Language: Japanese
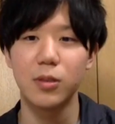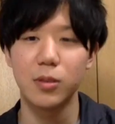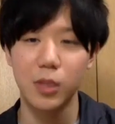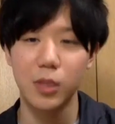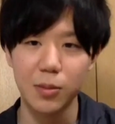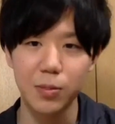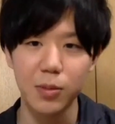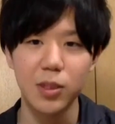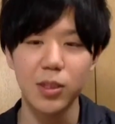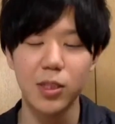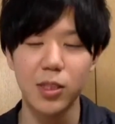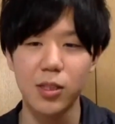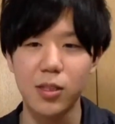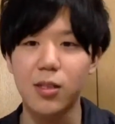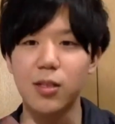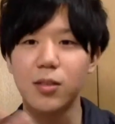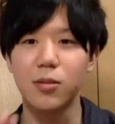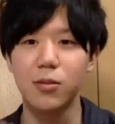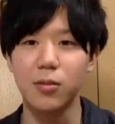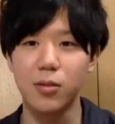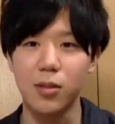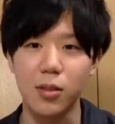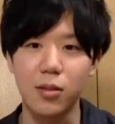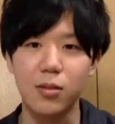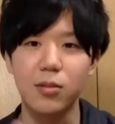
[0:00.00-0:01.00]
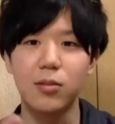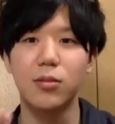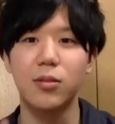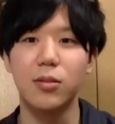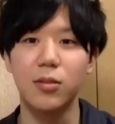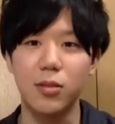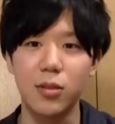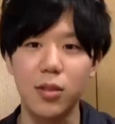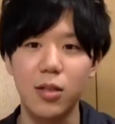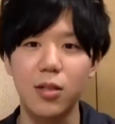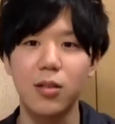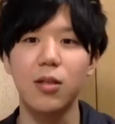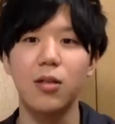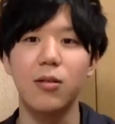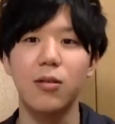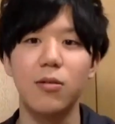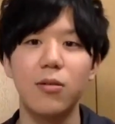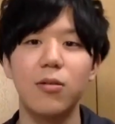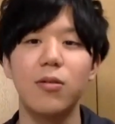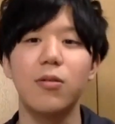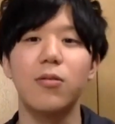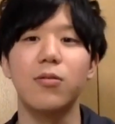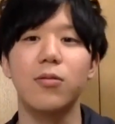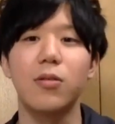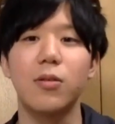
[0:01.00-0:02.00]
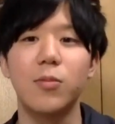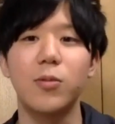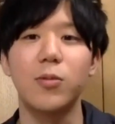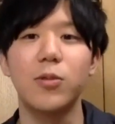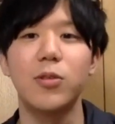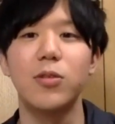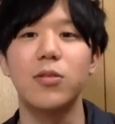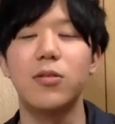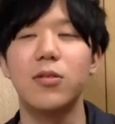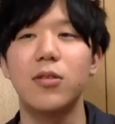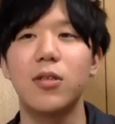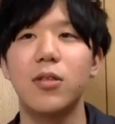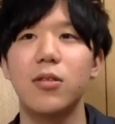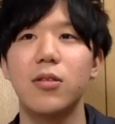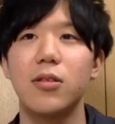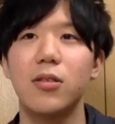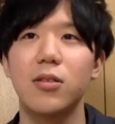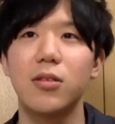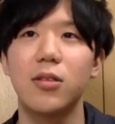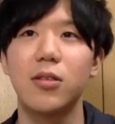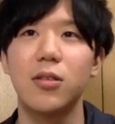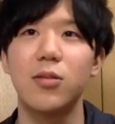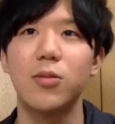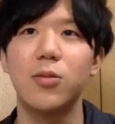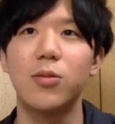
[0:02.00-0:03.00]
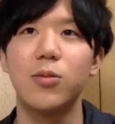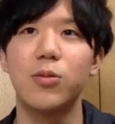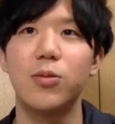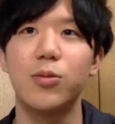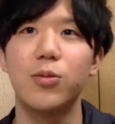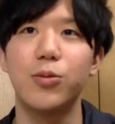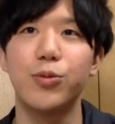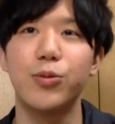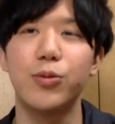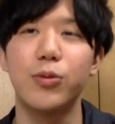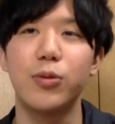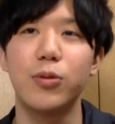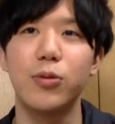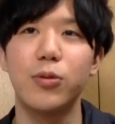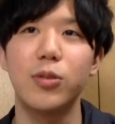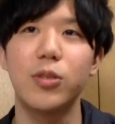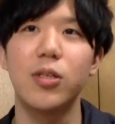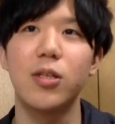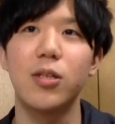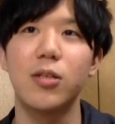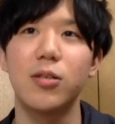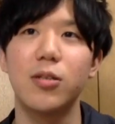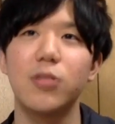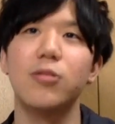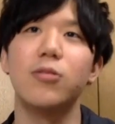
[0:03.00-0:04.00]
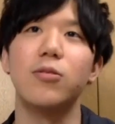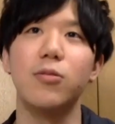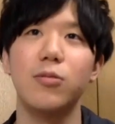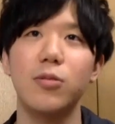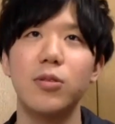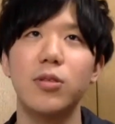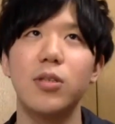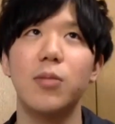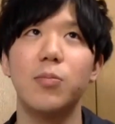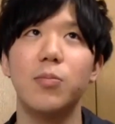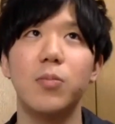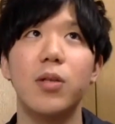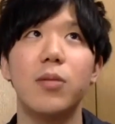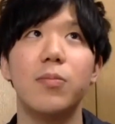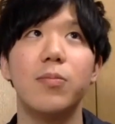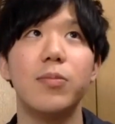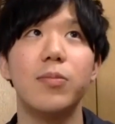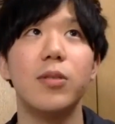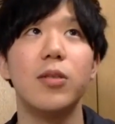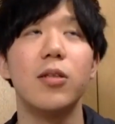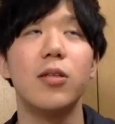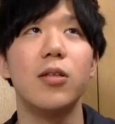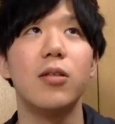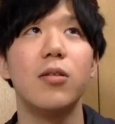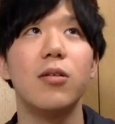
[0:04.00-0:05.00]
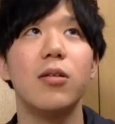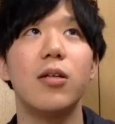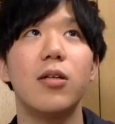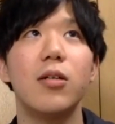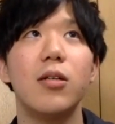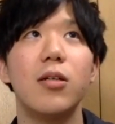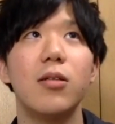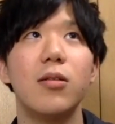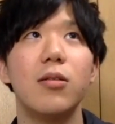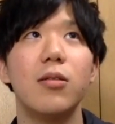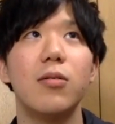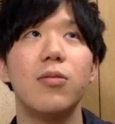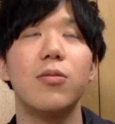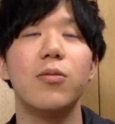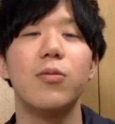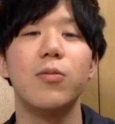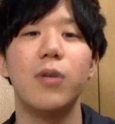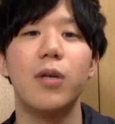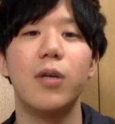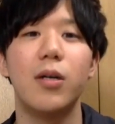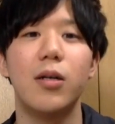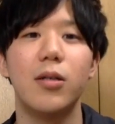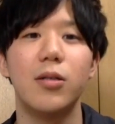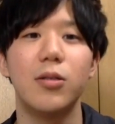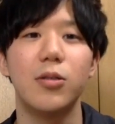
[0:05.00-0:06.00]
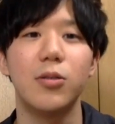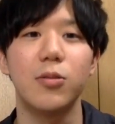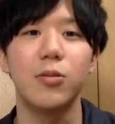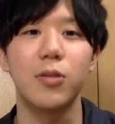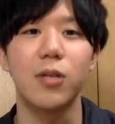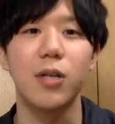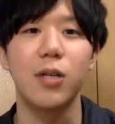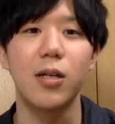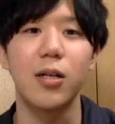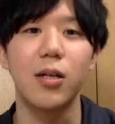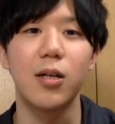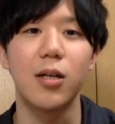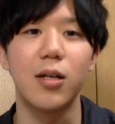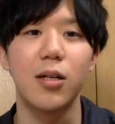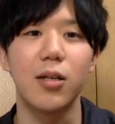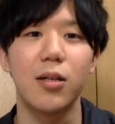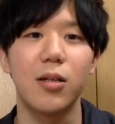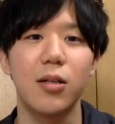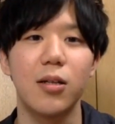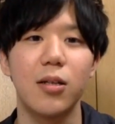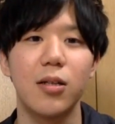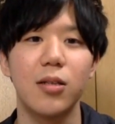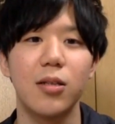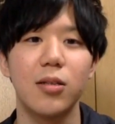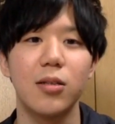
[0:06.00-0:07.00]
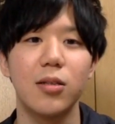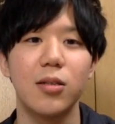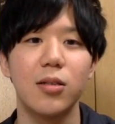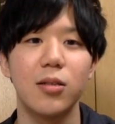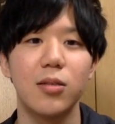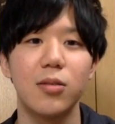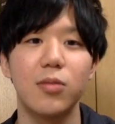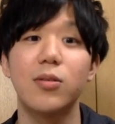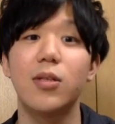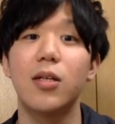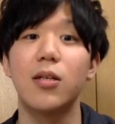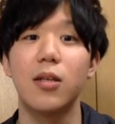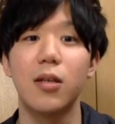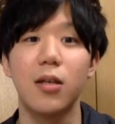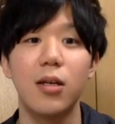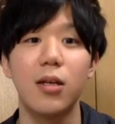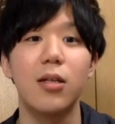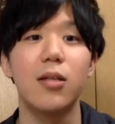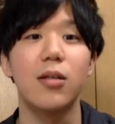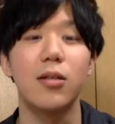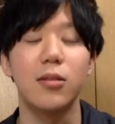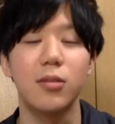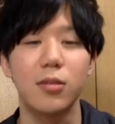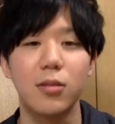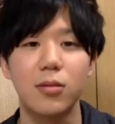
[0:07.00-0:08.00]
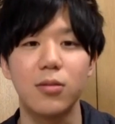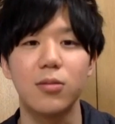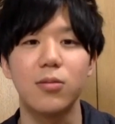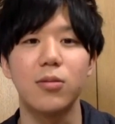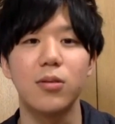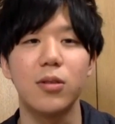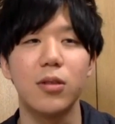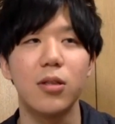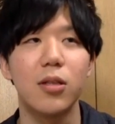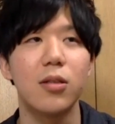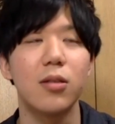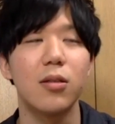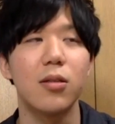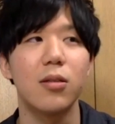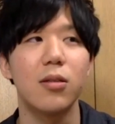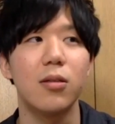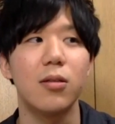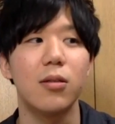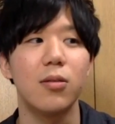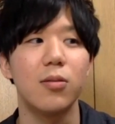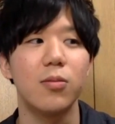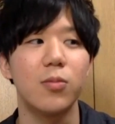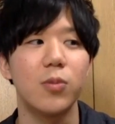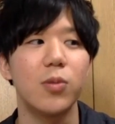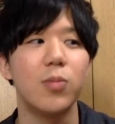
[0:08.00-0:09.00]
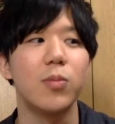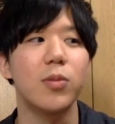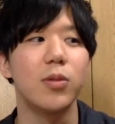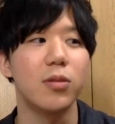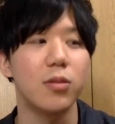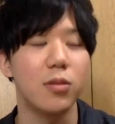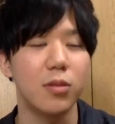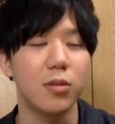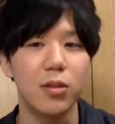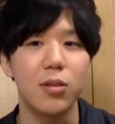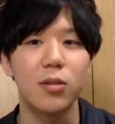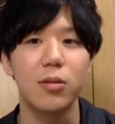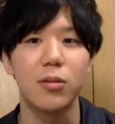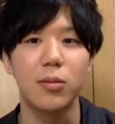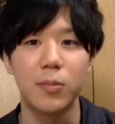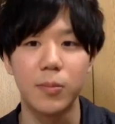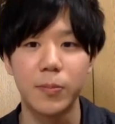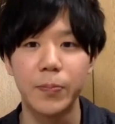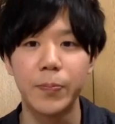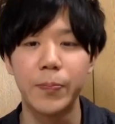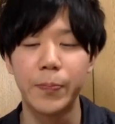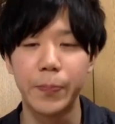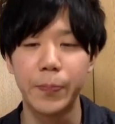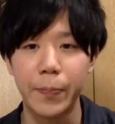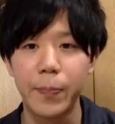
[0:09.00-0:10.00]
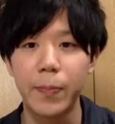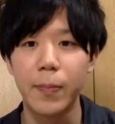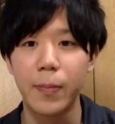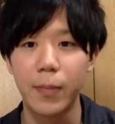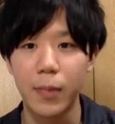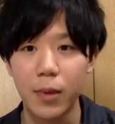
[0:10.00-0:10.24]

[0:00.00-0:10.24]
自分自身が創作続けていくっていうことはもちろんなんですけど、どうしたらグッとステップアップできるかなっていうのは考えたり、相談できたりするといいなって思いますね。ですよね。